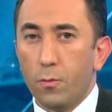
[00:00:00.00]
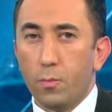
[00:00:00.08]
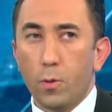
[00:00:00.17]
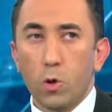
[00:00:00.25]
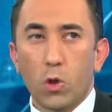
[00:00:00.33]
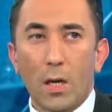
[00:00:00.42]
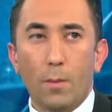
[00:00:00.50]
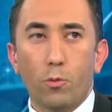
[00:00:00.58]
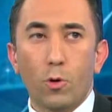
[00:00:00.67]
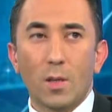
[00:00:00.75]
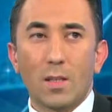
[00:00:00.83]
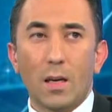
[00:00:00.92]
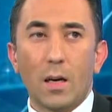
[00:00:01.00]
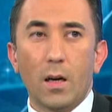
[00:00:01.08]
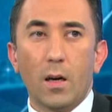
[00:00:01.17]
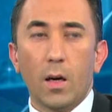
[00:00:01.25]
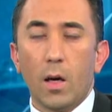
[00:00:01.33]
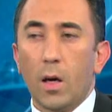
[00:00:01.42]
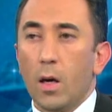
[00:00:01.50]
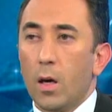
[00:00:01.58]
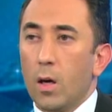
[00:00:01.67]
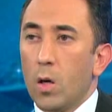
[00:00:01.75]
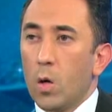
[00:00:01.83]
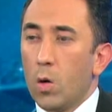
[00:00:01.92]
Futbol Şampiyonası'na
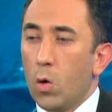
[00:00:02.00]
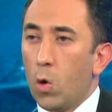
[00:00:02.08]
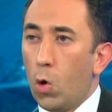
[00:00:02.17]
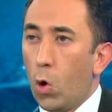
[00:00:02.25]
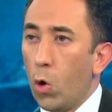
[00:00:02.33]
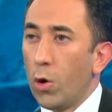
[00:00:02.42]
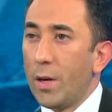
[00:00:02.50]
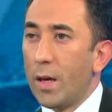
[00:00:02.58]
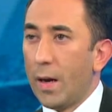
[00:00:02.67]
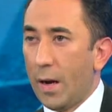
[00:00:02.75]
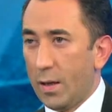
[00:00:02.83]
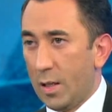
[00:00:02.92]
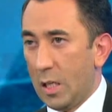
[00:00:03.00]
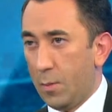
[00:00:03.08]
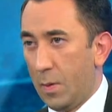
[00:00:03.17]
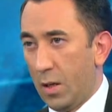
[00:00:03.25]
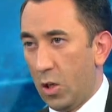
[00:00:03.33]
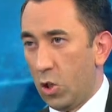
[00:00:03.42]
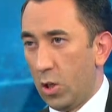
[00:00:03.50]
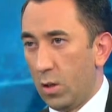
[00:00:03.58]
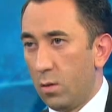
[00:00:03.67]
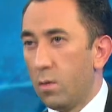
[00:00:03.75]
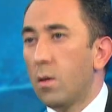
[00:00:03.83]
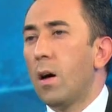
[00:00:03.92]
Orada da Bundesliga, oynayarak gitmek Bundesliga için.